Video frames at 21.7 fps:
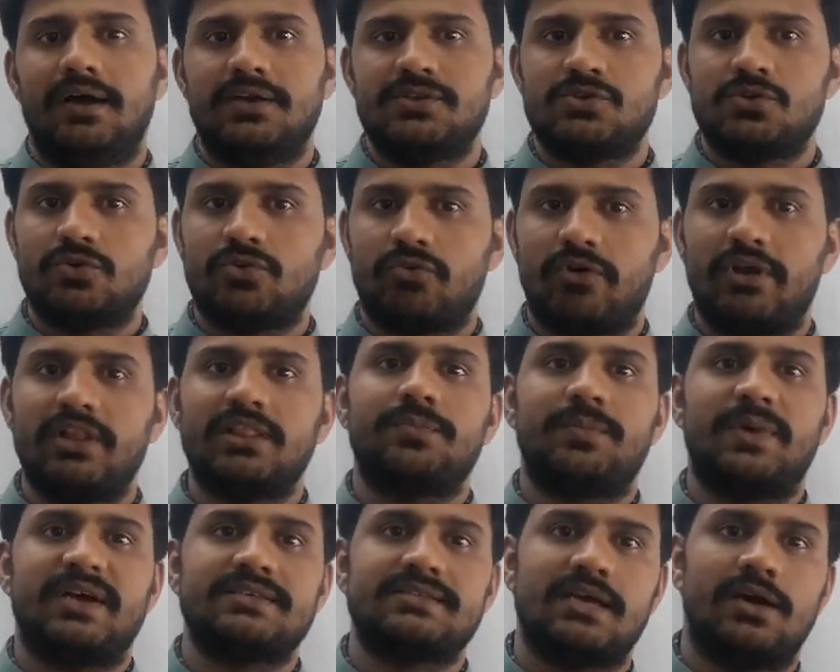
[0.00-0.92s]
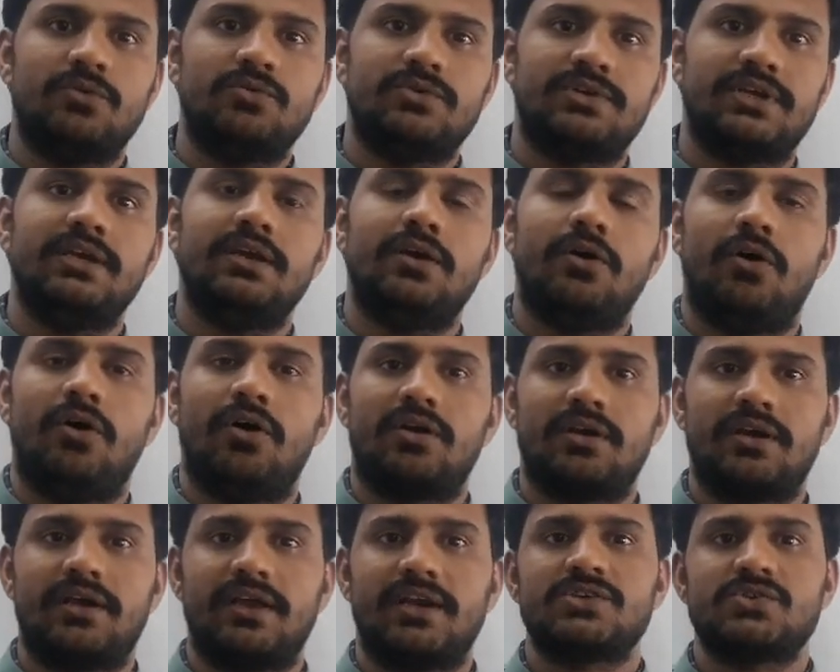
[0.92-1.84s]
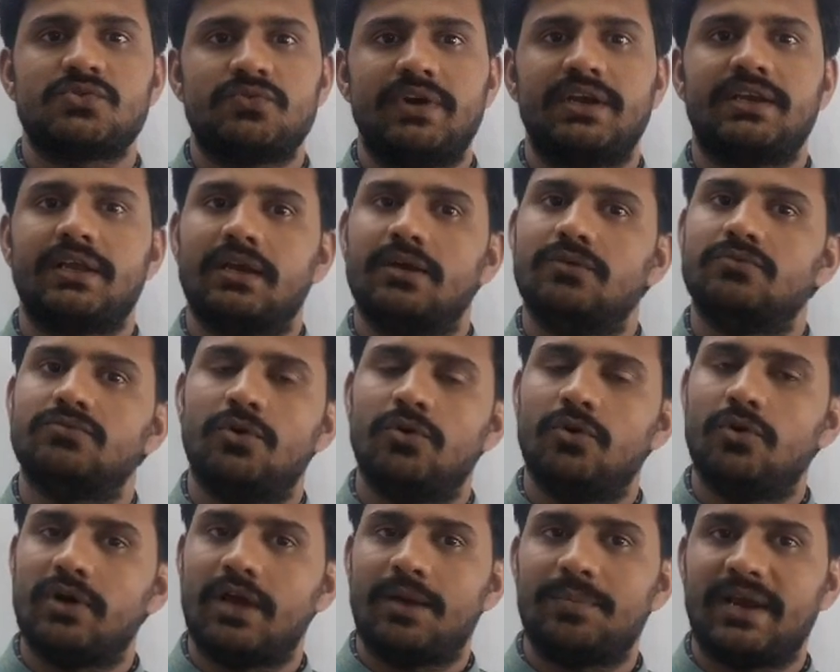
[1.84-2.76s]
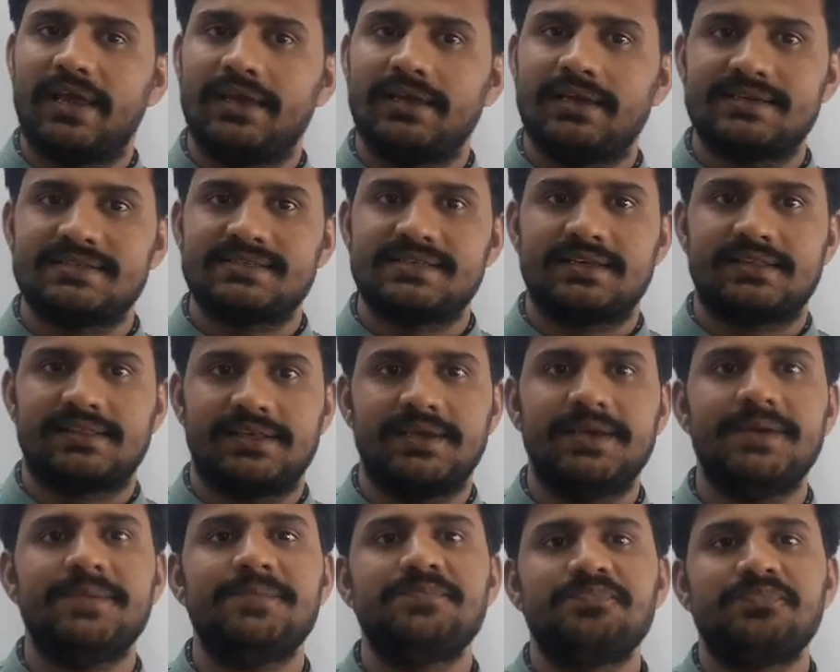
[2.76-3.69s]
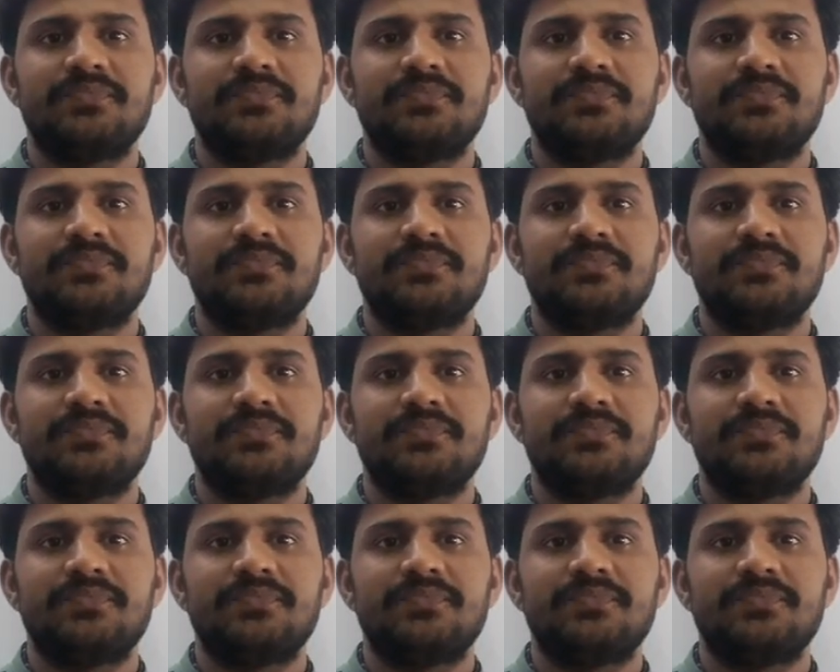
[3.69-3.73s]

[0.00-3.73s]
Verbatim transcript: जो ट्वेल्थ पास आउट है और ग्रेजुएट है वो लोग अप्लाई कर सकते हैं